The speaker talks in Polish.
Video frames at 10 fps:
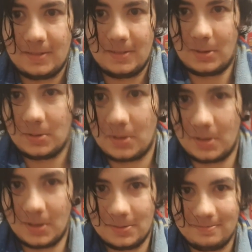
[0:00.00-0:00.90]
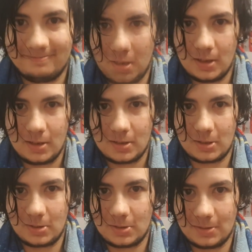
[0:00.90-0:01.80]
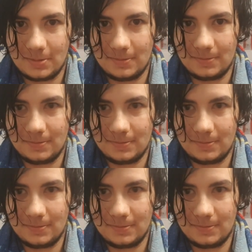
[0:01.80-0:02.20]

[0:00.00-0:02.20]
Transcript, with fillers: No, to tyle. Cześć.